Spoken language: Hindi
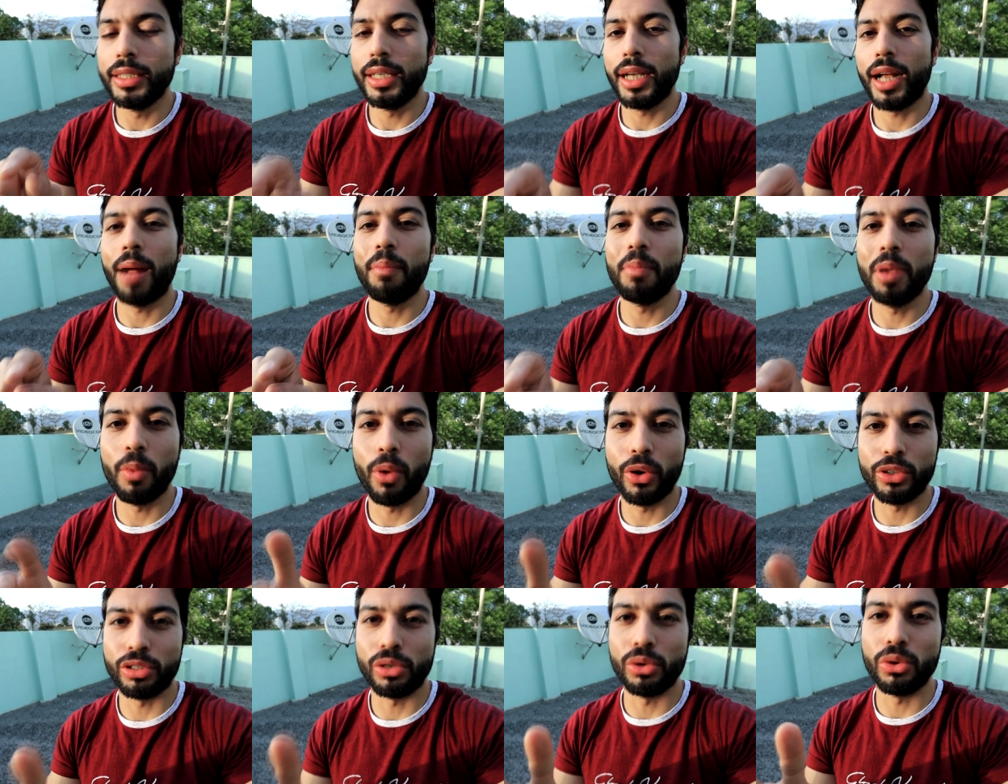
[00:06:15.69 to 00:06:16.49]
ये काम भी
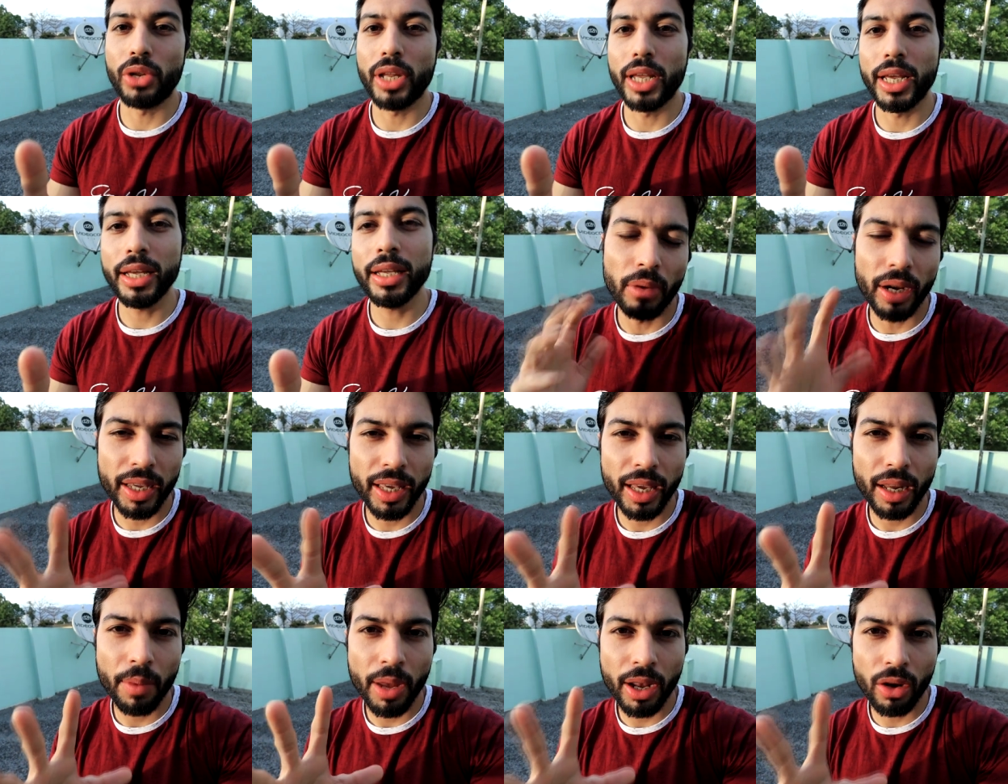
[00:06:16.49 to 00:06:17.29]
बहुत ज़रूरी है बाकी
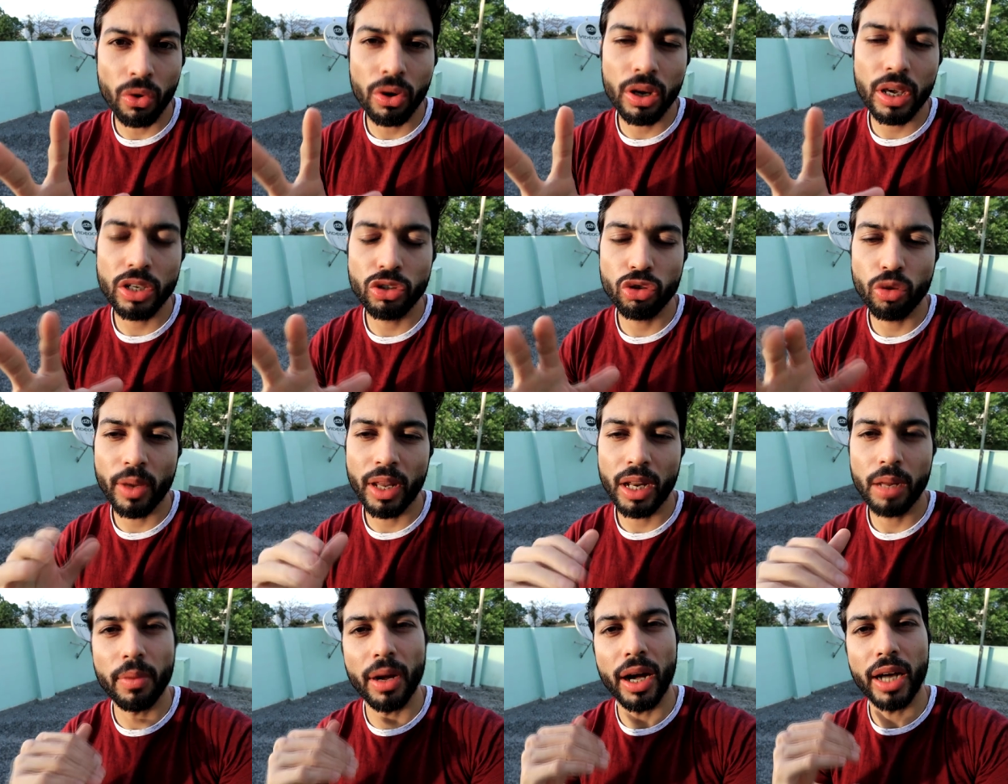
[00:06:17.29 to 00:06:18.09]
यार मैं कहूँगा कि जो
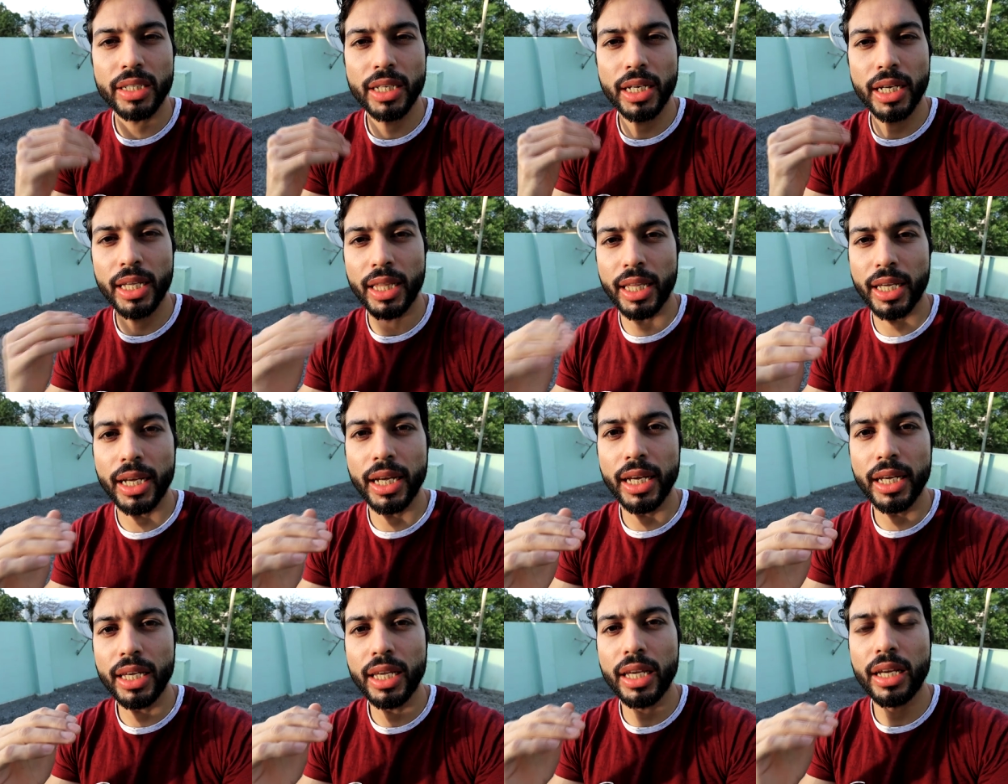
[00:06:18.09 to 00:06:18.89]
मैंने बाहर जाके देखा
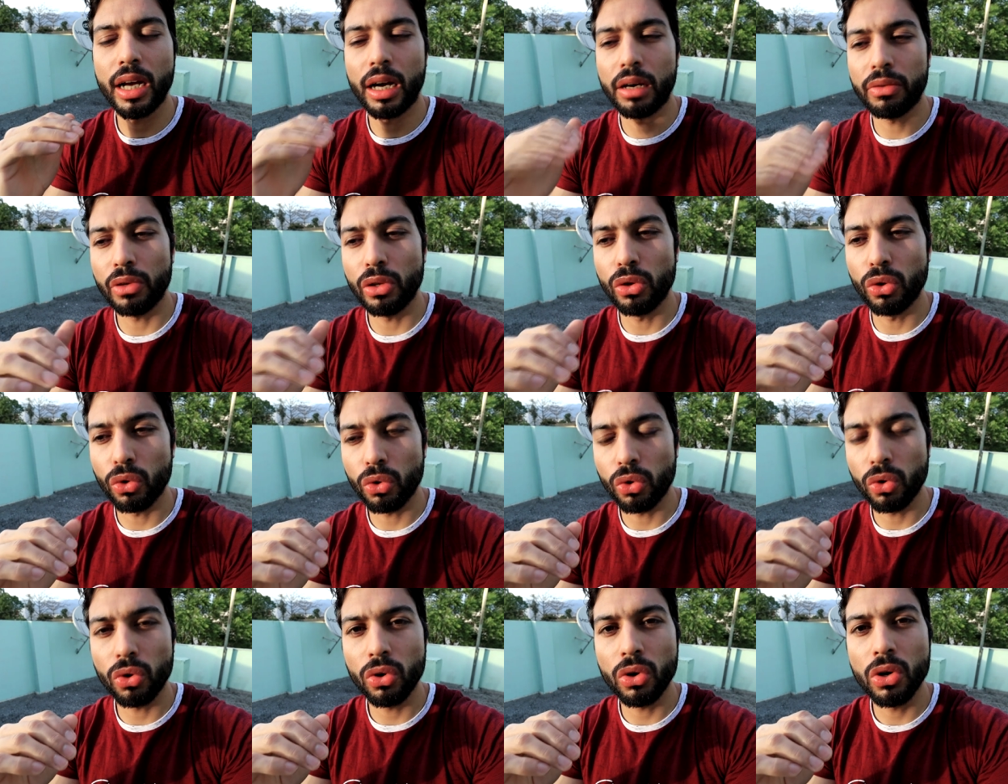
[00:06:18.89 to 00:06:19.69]
है कि काफ़ी लोगों
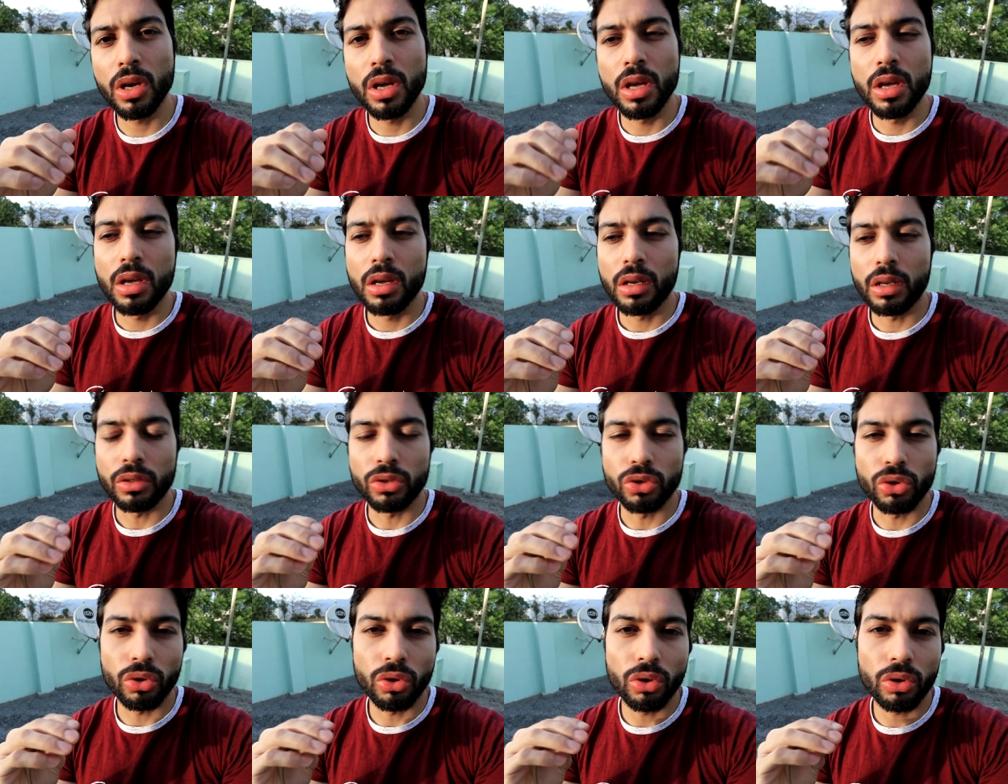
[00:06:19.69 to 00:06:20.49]
को
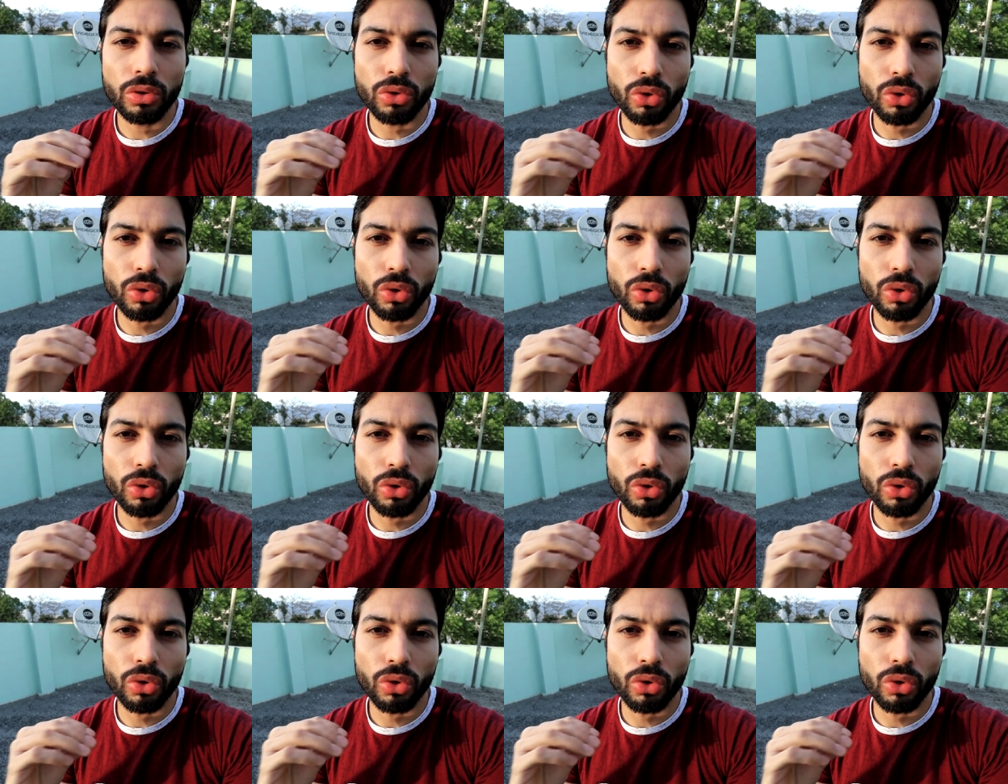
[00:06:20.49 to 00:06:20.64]
जो